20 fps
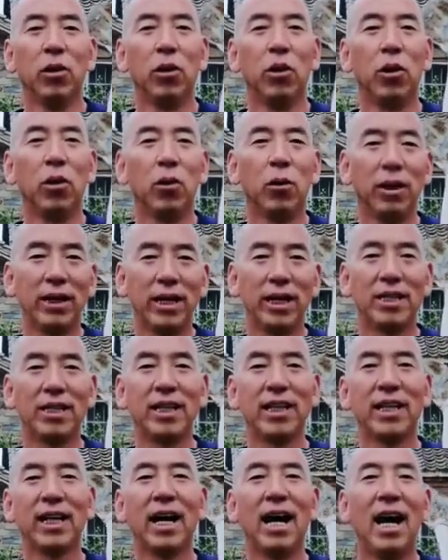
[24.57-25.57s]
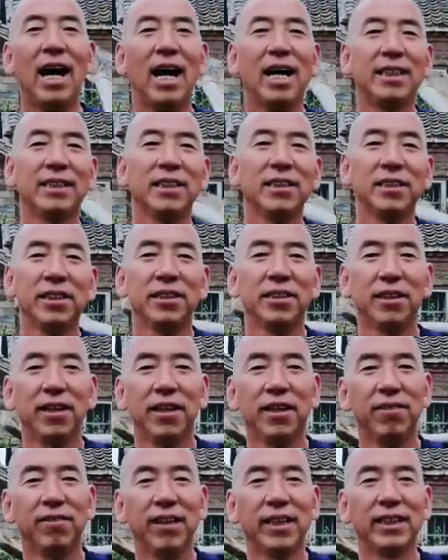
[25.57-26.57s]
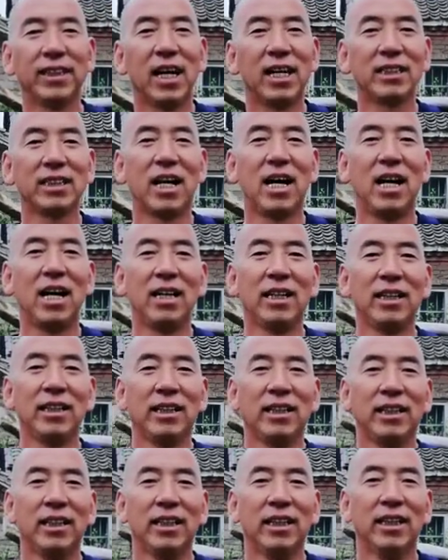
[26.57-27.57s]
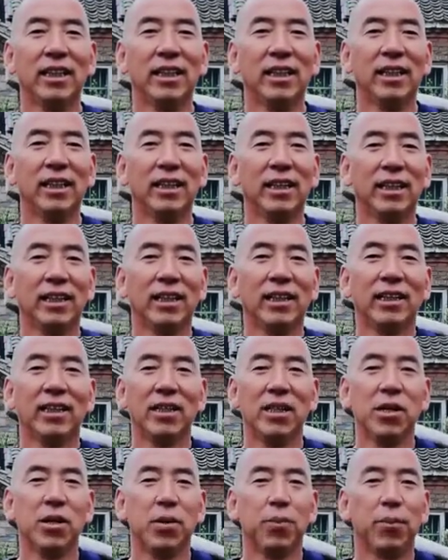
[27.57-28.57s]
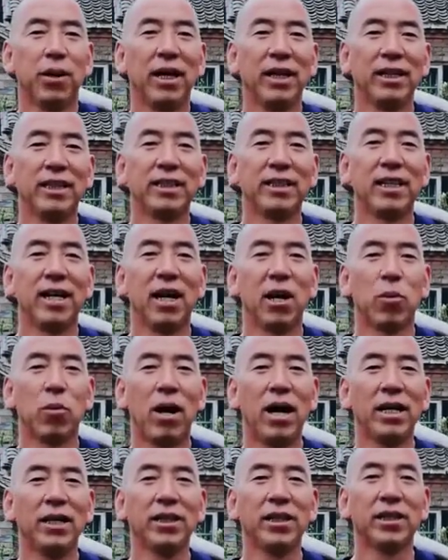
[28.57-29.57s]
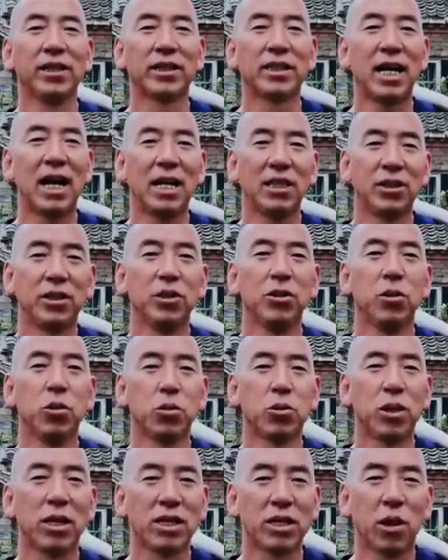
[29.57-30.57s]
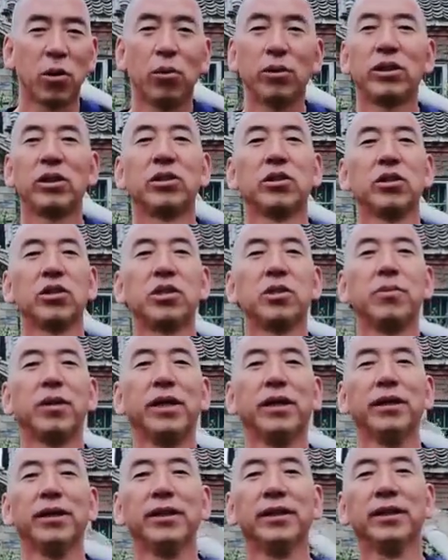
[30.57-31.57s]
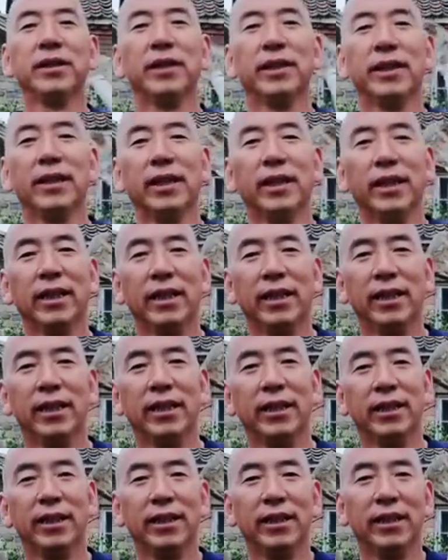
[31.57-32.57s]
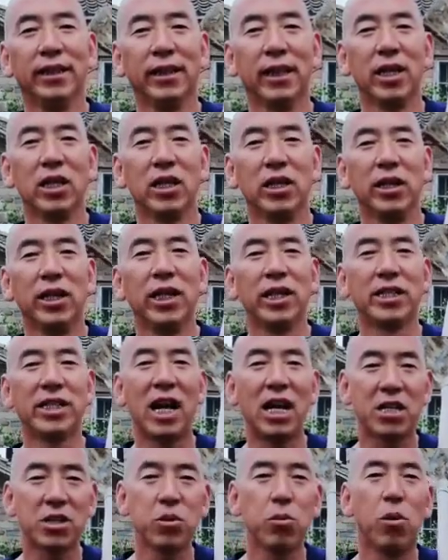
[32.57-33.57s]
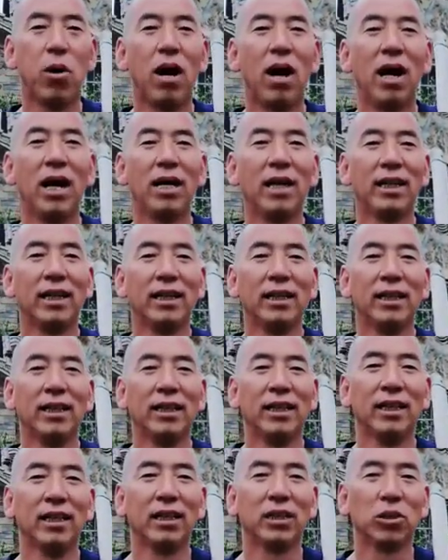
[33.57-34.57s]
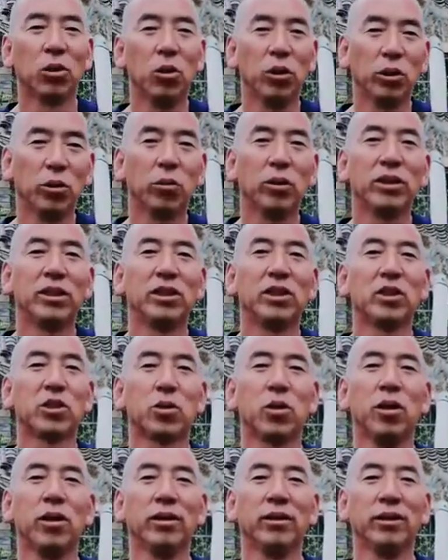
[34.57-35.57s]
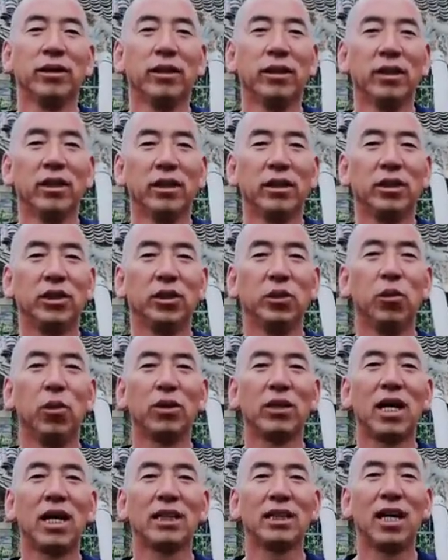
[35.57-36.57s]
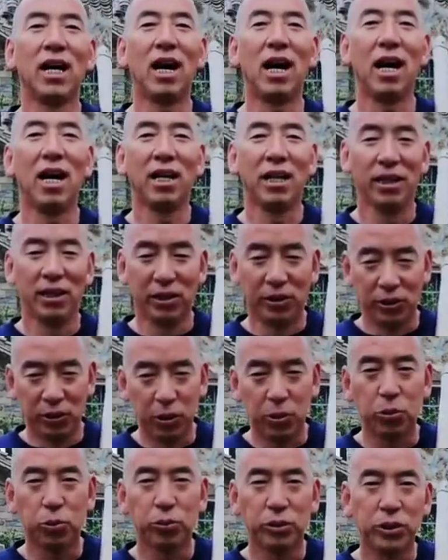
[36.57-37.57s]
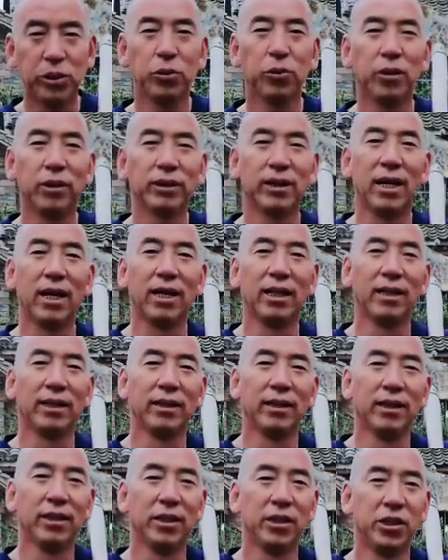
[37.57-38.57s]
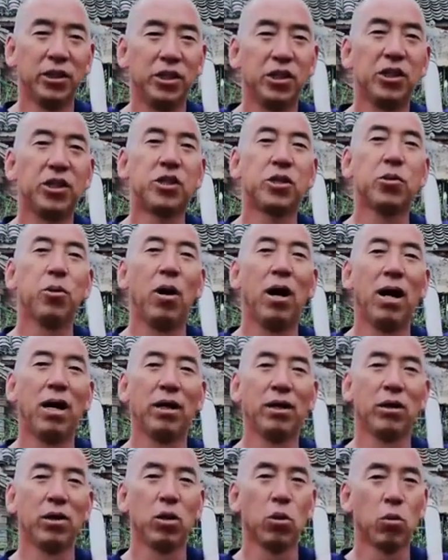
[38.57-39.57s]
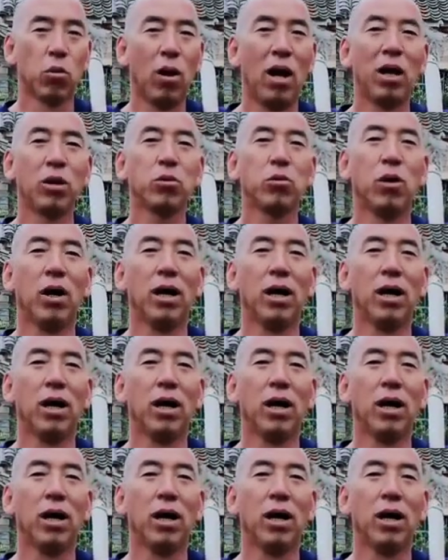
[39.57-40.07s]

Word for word: 呃、会在这里安安静静的为大家，呃。拍一些关于山西农村生活的小视频，嗯，来展示我，呃，到立过的技术，希望大家一如既往的支持我、关